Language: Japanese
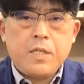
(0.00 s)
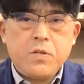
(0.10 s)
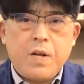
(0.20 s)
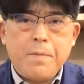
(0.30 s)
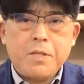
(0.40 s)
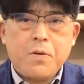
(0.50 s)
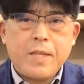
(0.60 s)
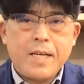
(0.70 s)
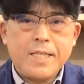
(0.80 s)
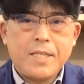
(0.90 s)
足の悩み相
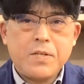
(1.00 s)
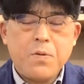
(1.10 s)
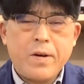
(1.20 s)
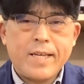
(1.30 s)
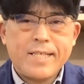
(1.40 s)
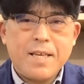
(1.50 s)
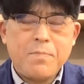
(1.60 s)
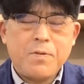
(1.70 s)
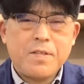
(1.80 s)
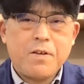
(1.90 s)
談室ウォーキング
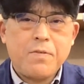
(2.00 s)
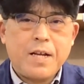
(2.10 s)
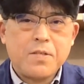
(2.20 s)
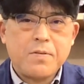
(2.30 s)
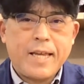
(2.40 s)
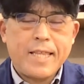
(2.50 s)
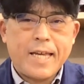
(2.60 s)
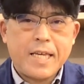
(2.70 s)
専門店フラット仙台